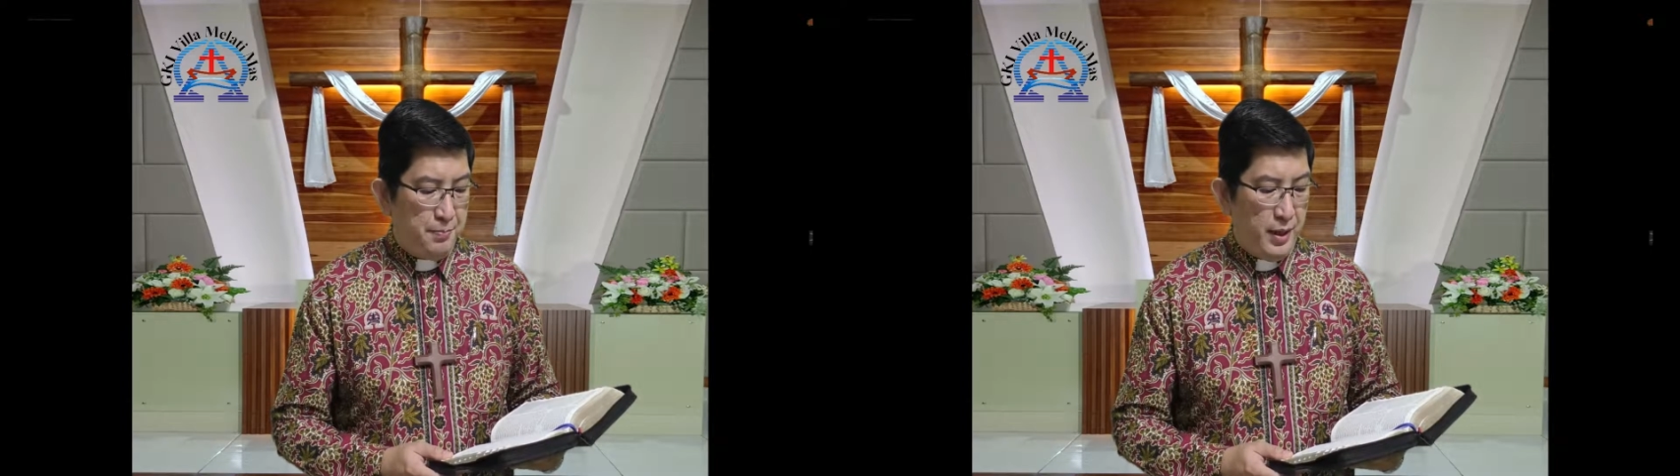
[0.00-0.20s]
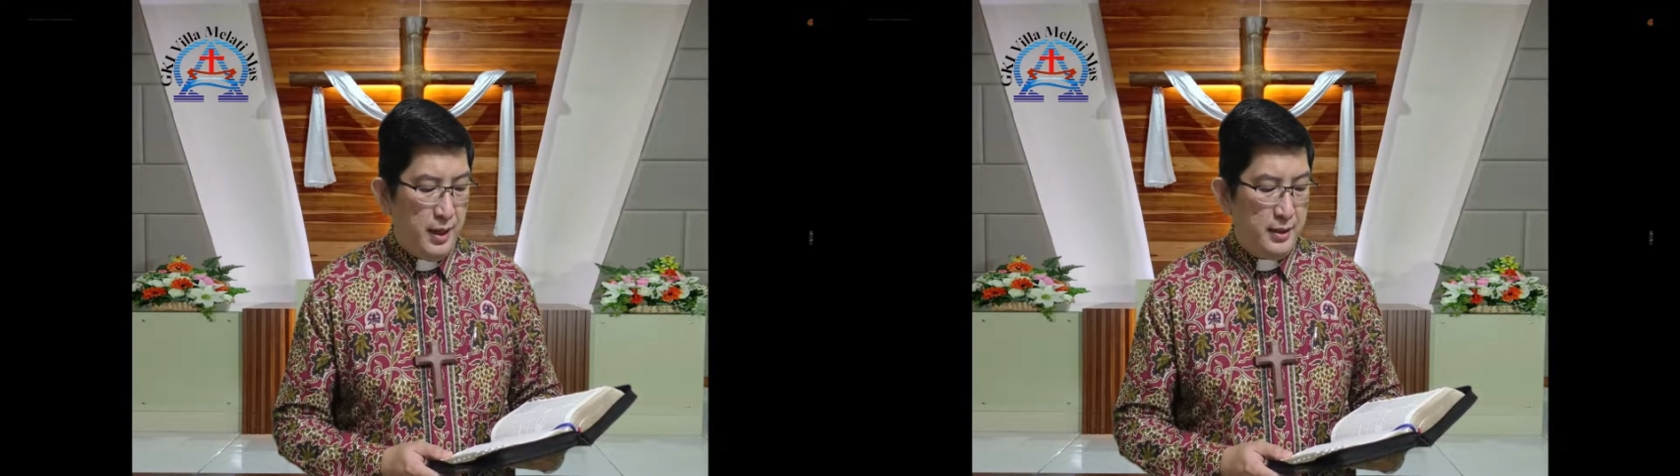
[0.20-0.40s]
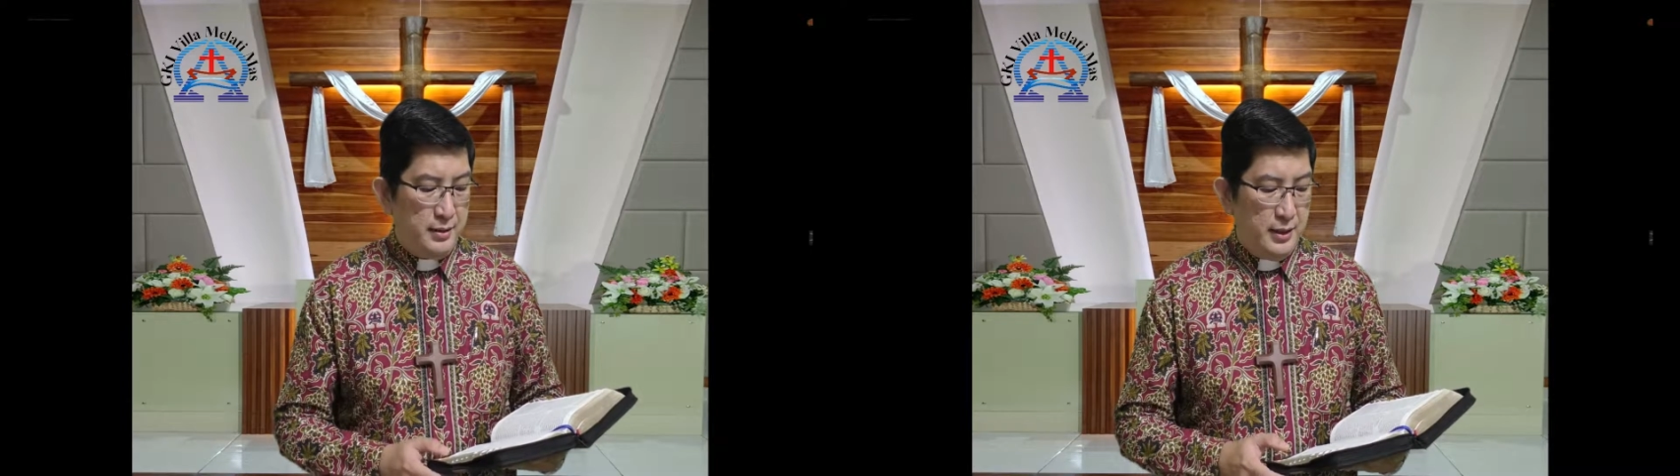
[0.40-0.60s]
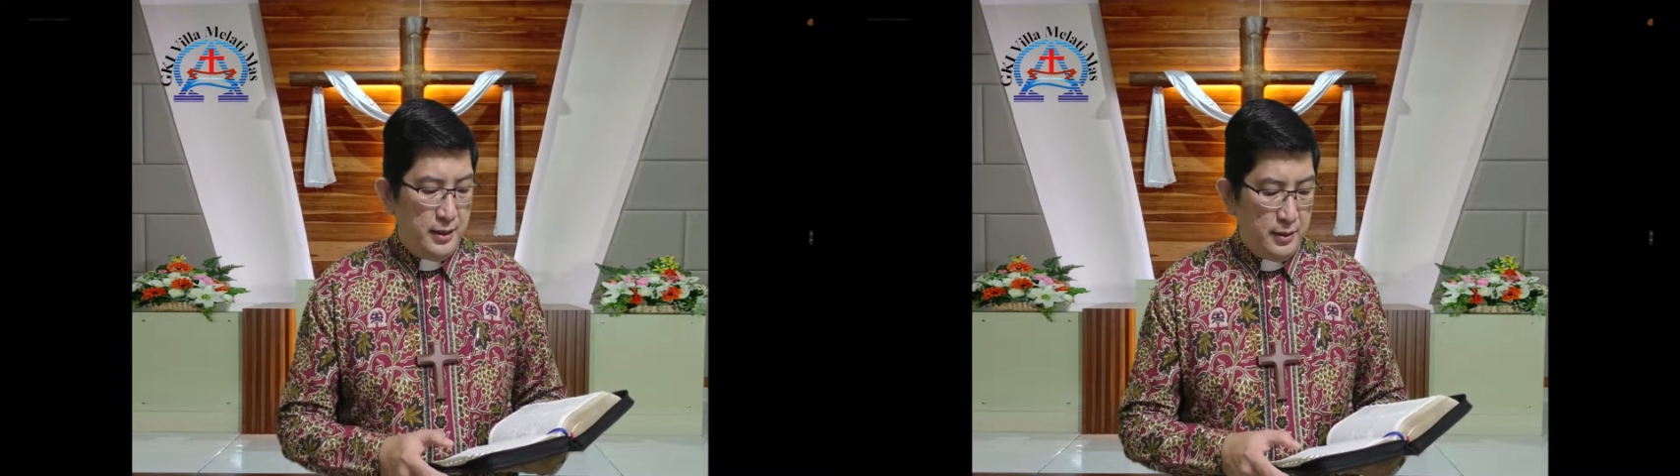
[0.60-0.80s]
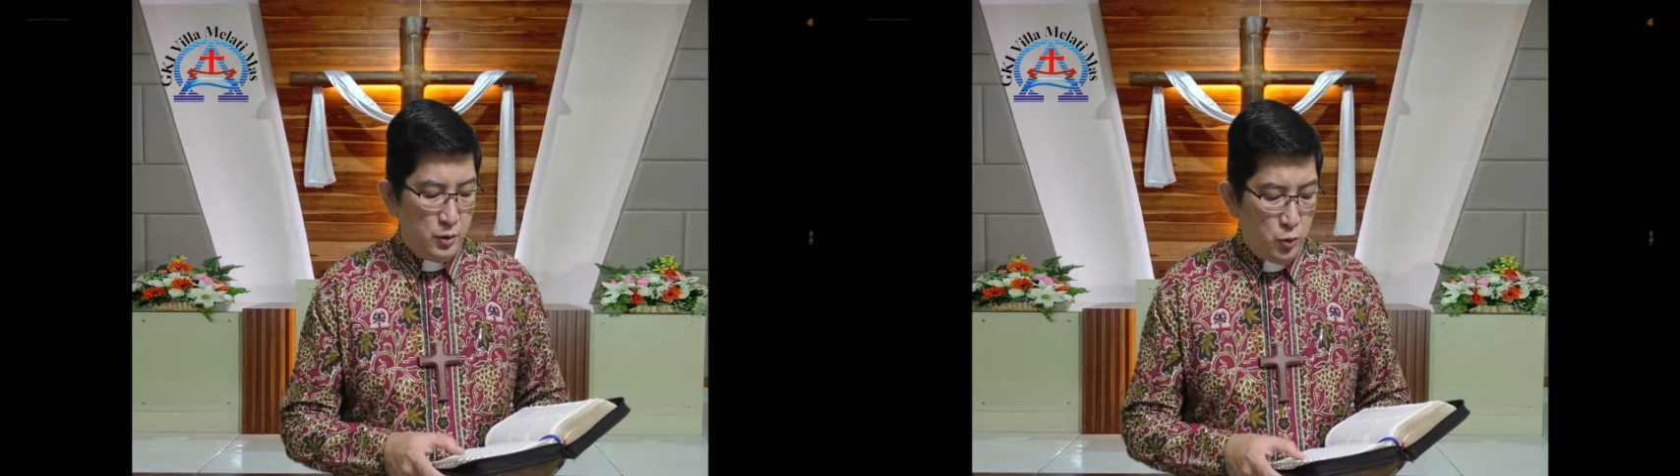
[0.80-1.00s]

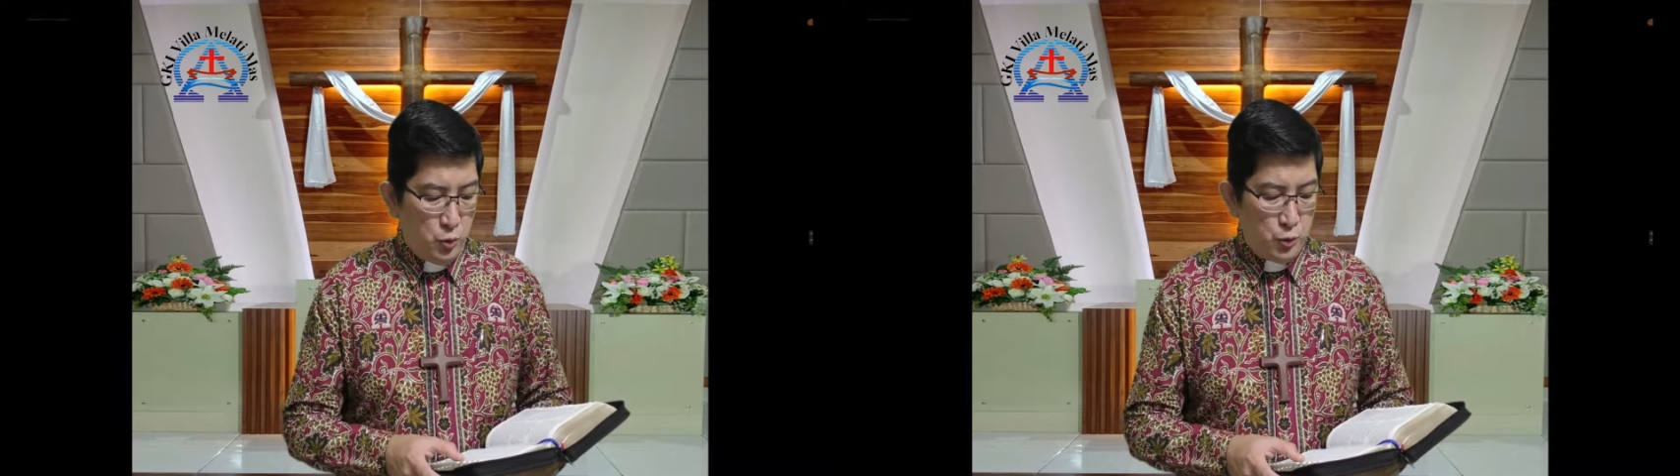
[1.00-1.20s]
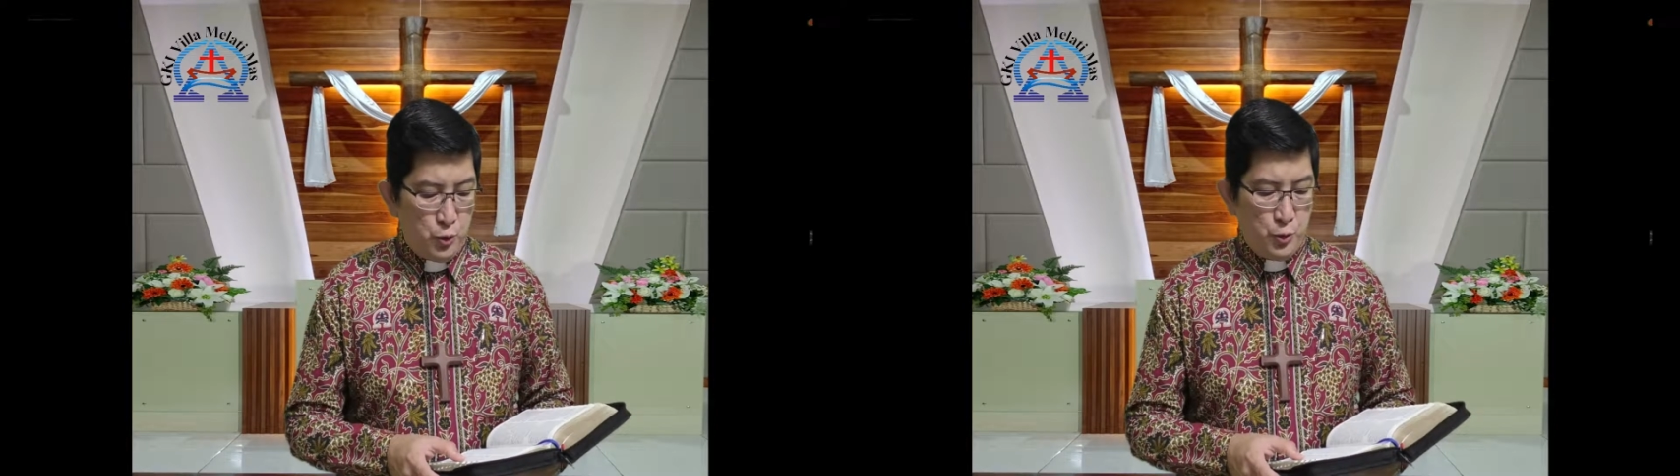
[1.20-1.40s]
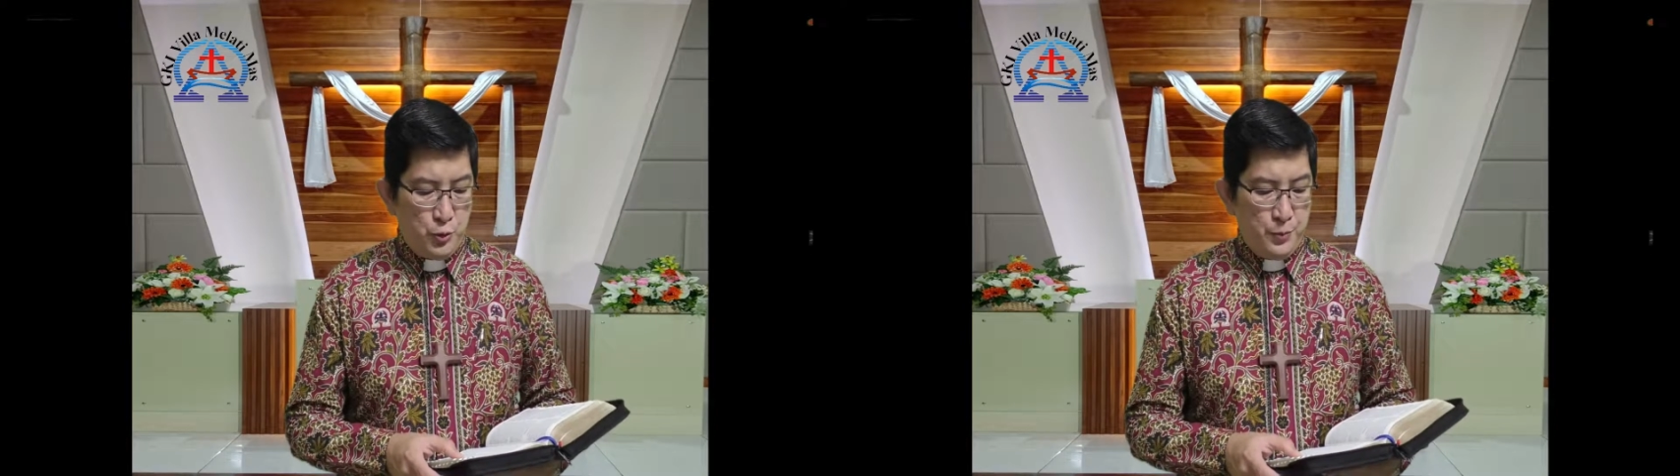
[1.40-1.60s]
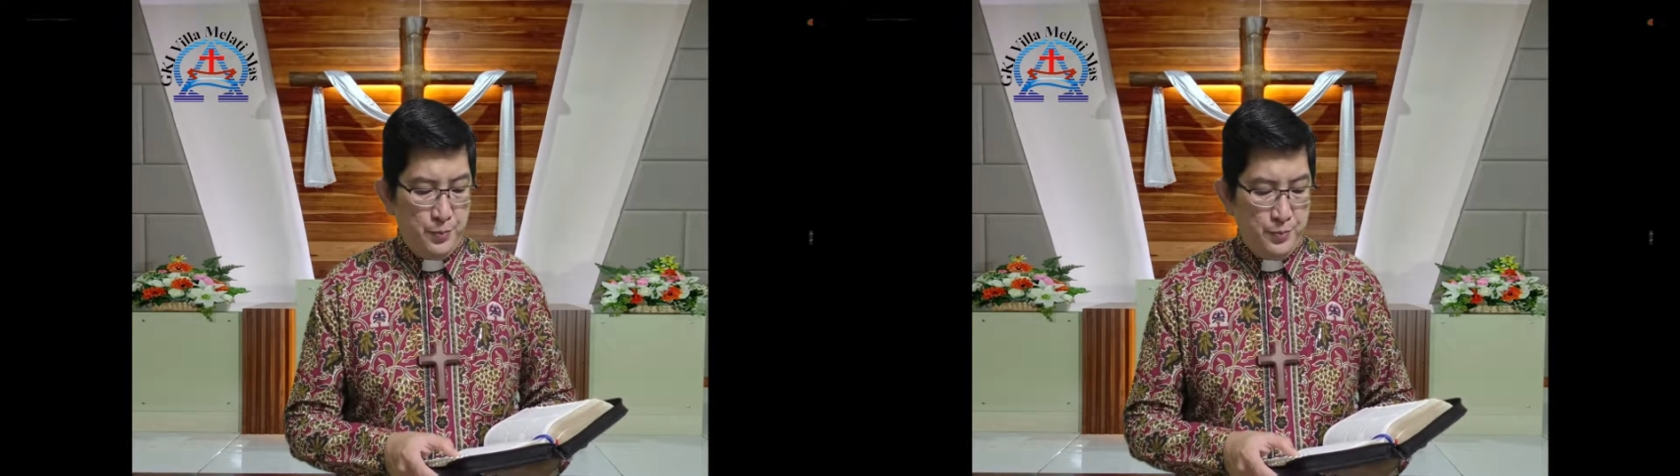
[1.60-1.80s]
perhatian khusus.